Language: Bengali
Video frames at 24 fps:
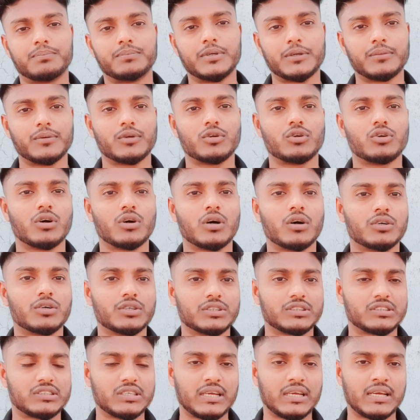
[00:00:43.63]
বিভিন্ন
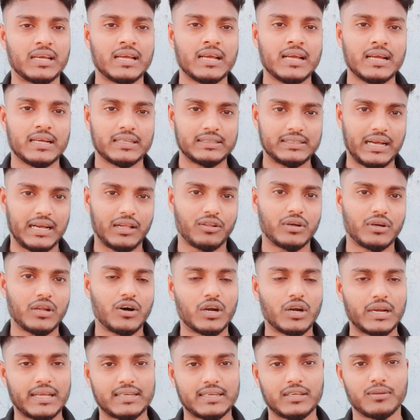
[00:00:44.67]
হচ্ছে ধারণা
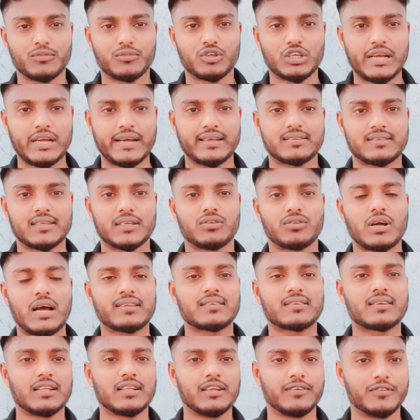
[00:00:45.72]
অনেকের মনে আছে তো
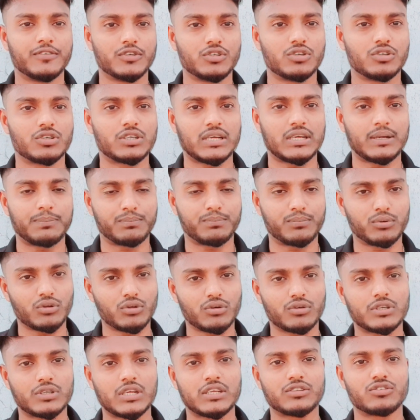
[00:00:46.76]
আজকের এই ভিডিওটা
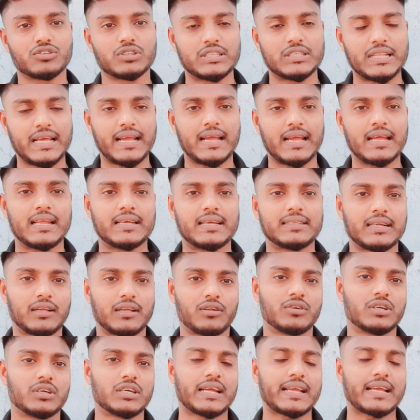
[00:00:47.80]
পুরোটা যদি দেখেন এই
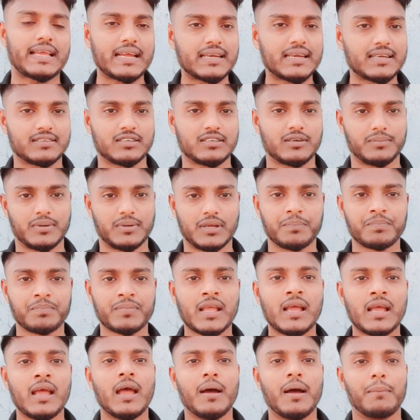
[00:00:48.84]
ধারণাটা কেটে যাবে
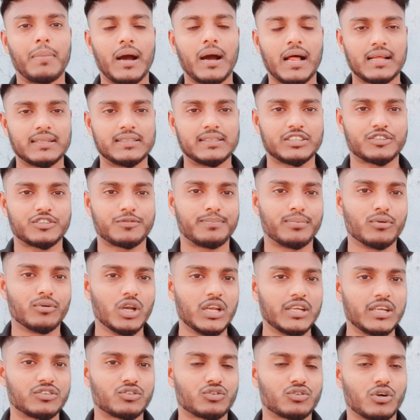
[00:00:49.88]
বাংলাদেশ
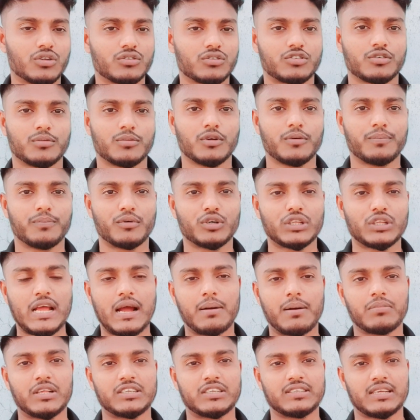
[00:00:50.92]
পুলিশ কনস্টেবল পদে
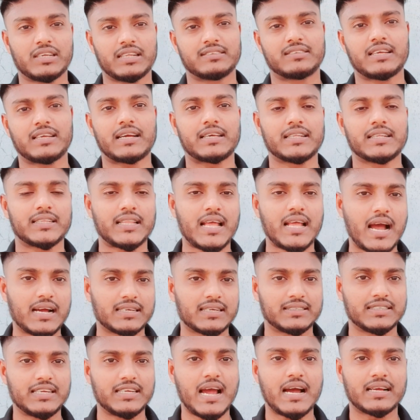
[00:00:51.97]
আমরা যারা চাকরিতে
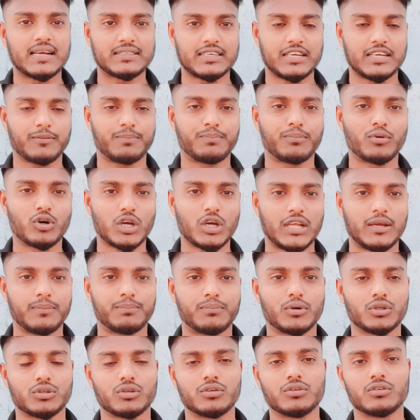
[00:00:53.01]
আসি আসার পরে
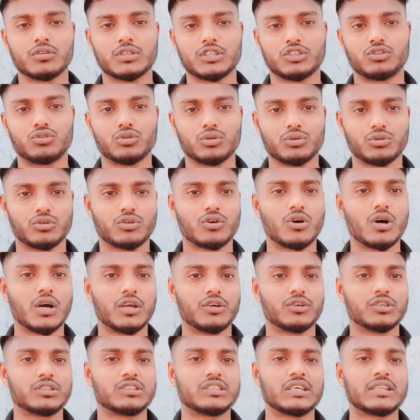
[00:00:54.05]
পদোন্নতির সুযোগ হয়
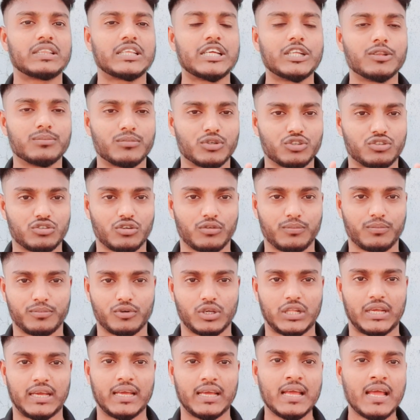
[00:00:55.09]
হচ্ছে তিন বছর
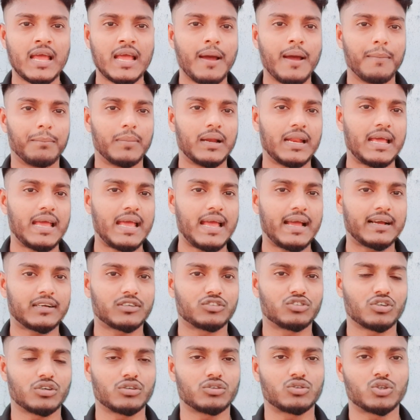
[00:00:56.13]
পরে মানে
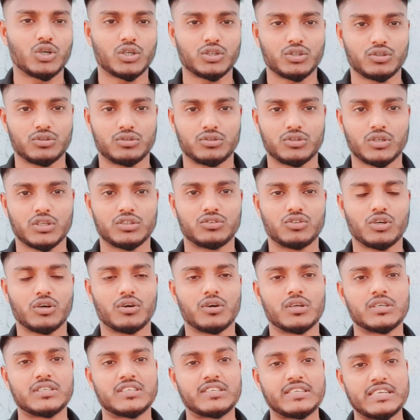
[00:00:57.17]
একজন সদস্য
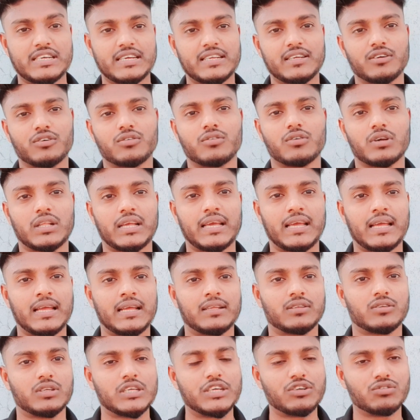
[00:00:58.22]
যখন ট্রেনিং করে
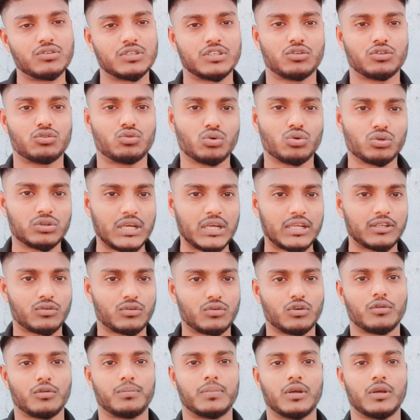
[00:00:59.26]
ইউনিটে যোগদান
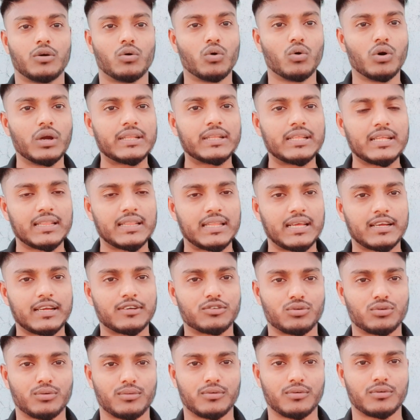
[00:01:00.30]
করবে ওই দিন থেকে
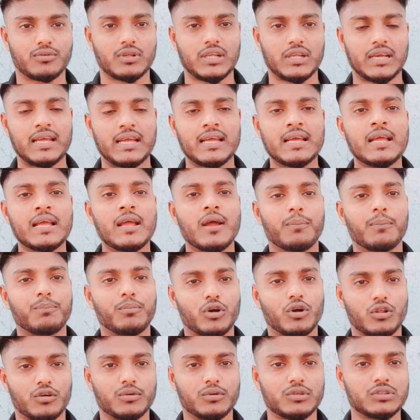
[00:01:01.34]
শুরু করে
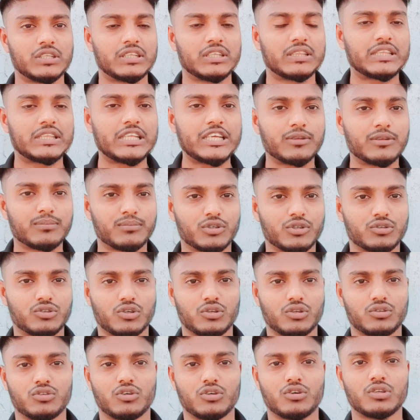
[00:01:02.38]
পরবর্তী তিন বছর
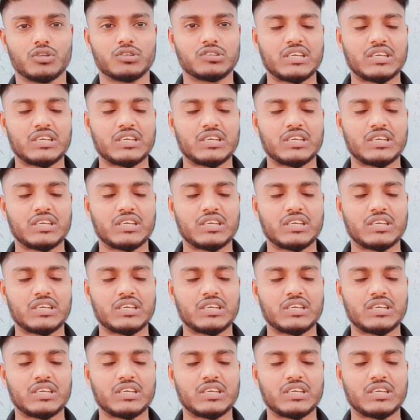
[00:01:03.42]
যখন